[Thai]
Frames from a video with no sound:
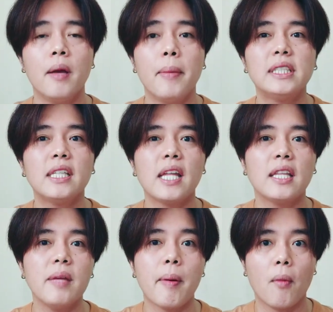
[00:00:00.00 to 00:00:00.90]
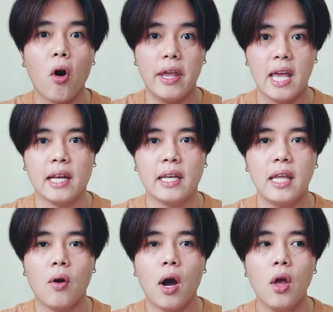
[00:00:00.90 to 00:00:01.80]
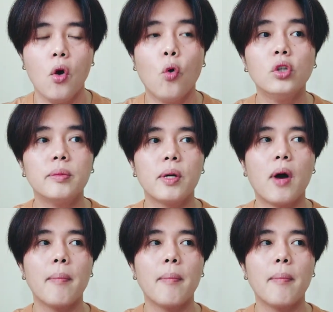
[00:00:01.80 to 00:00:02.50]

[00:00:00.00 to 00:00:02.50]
ไม่ใช่เซ็กซี่แบบอ่อยอย่างเดียวอ่ะคุณจะมีค